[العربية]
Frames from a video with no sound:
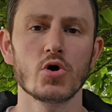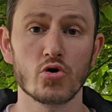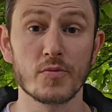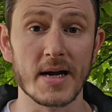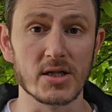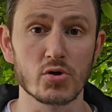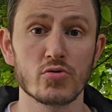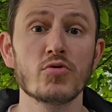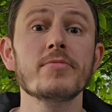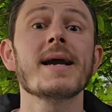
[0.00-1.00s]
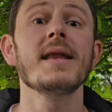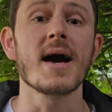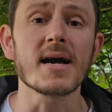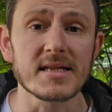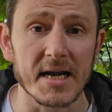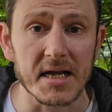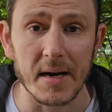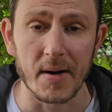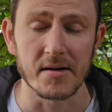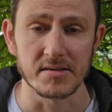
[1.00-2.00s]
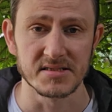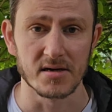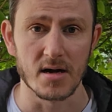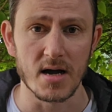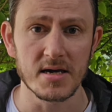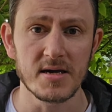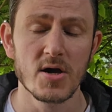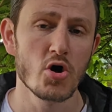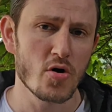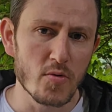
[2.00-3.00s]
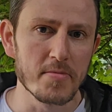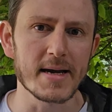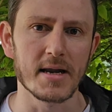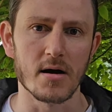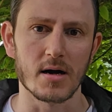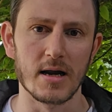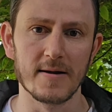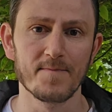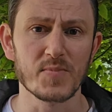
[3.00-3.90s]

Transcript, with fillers: وبيت وممكن أكثر كمان أصدقائي وممكن أقل